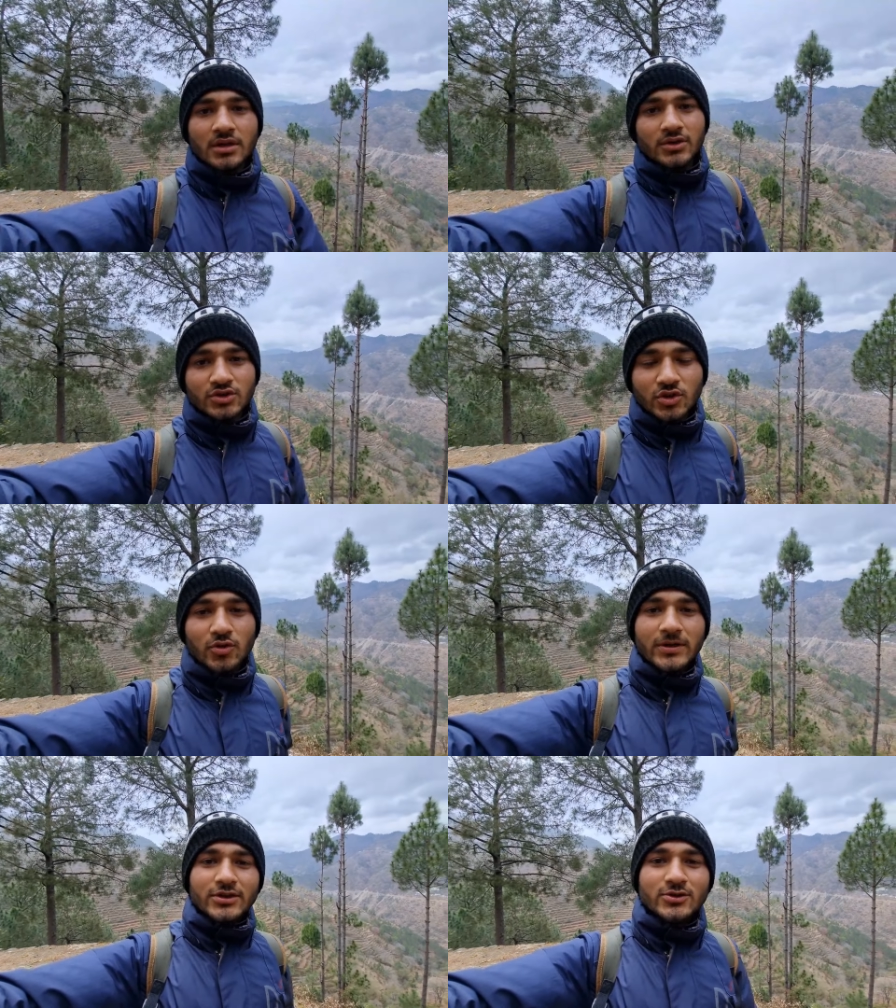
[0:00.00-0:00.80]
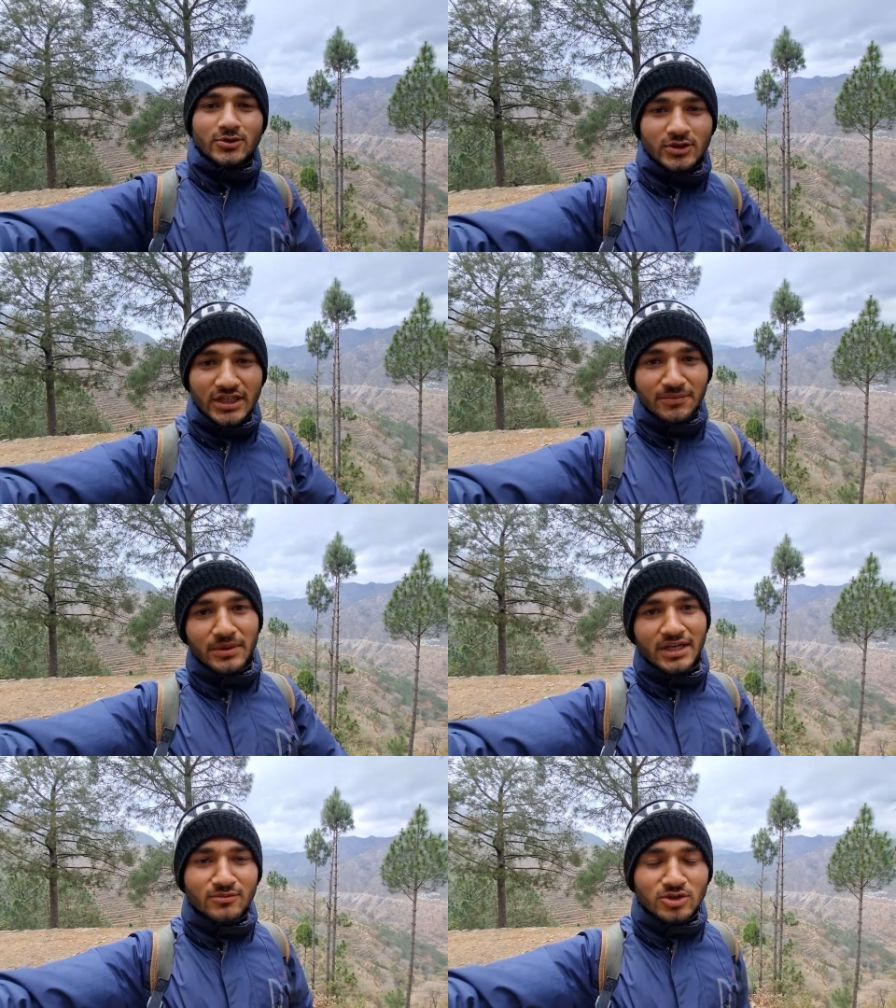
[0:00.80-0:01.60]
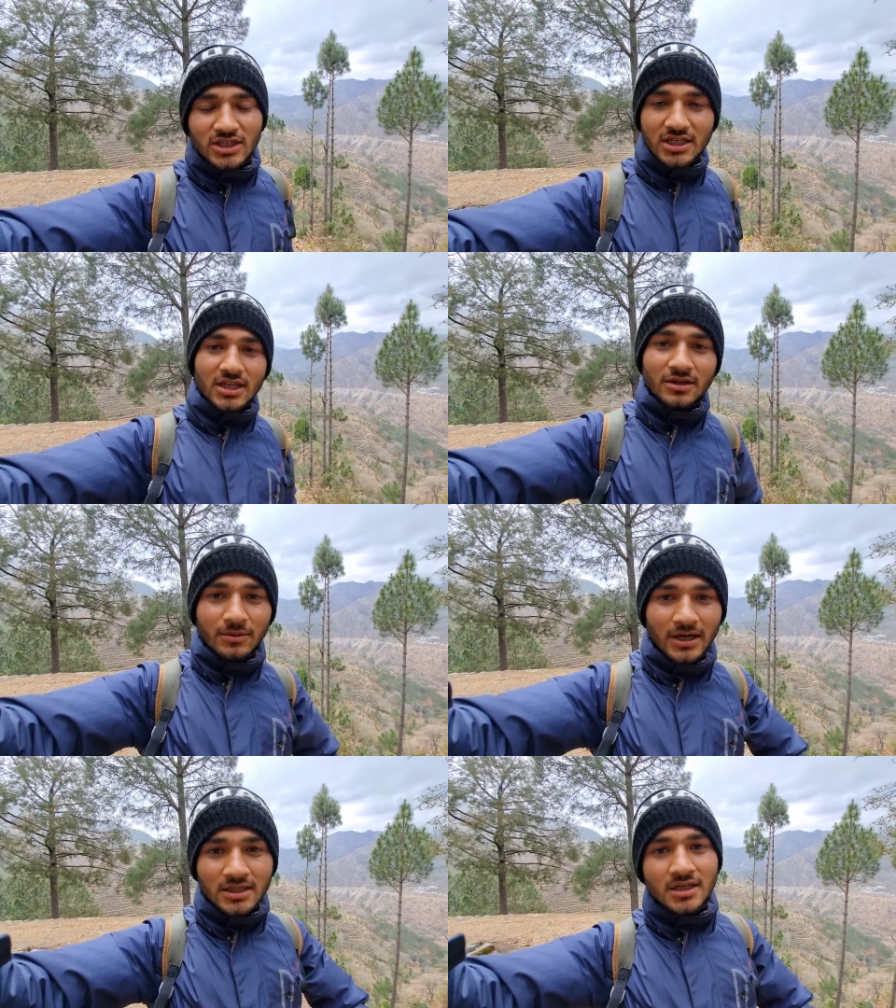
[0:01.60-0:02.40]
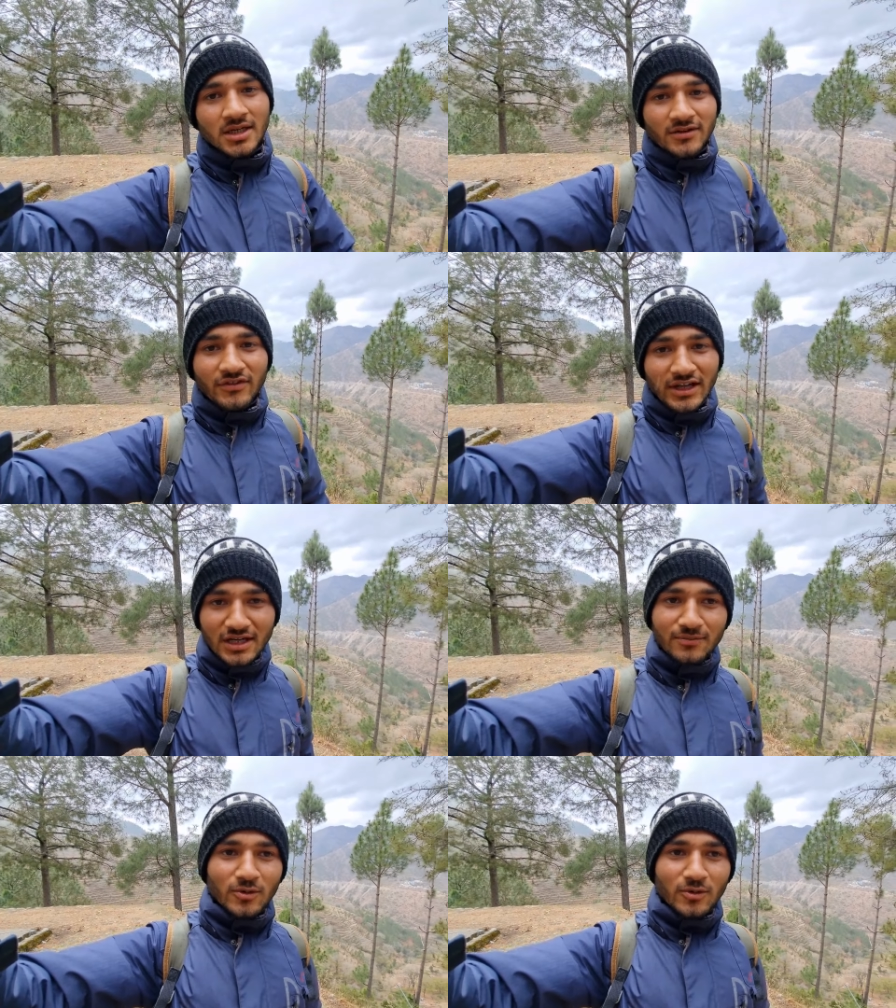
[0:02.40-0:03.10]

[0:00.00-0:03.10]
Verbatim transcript: तो चलो भाई दोस्तों इतनी मेहनत मुशक्क़त के बाद फाइनली